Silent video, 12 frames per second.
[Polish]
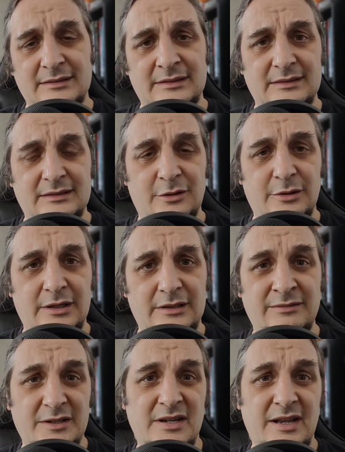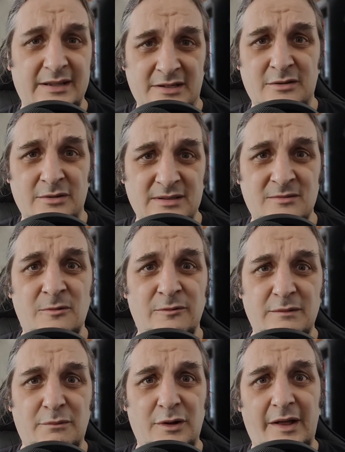Yy, trochę, zwłaszcza, że to jest
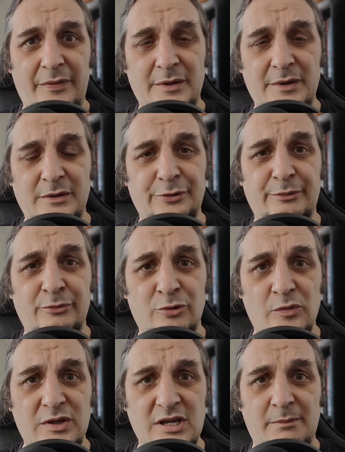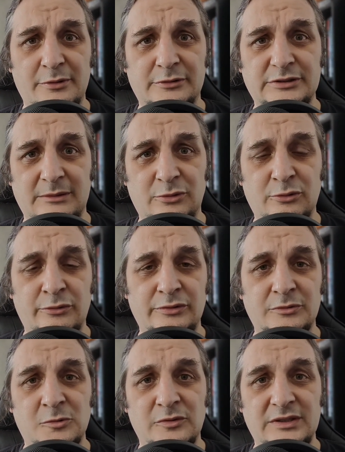główny bohater, którym głównie się poruszam,
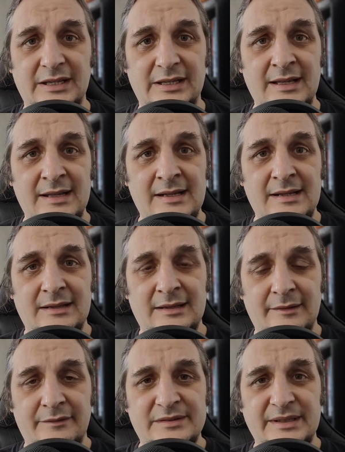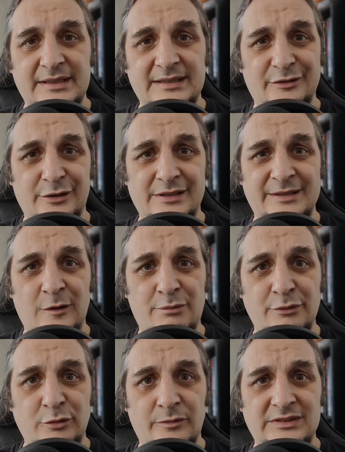głównie, głównie yy, widzę historię z jego
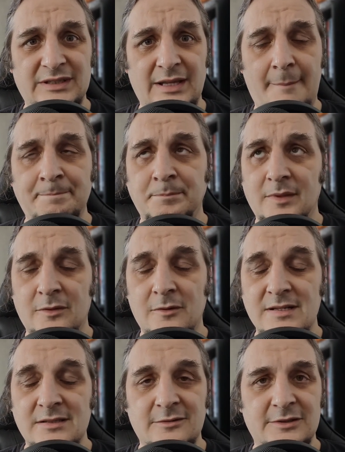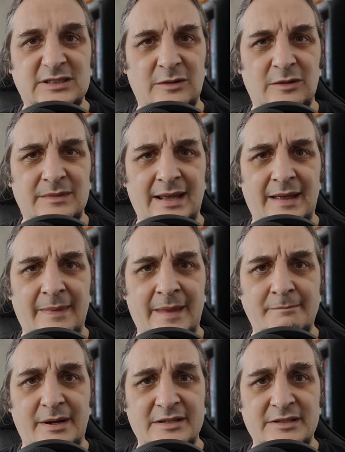punktu widzenia. To jest coś, co mnie
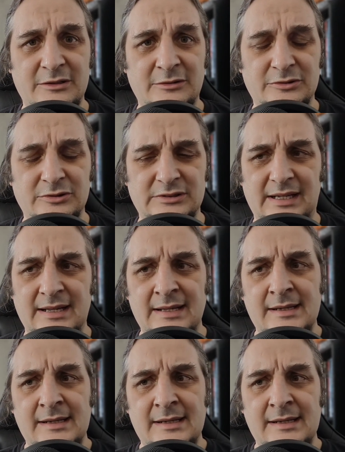najbardziej odrzuca.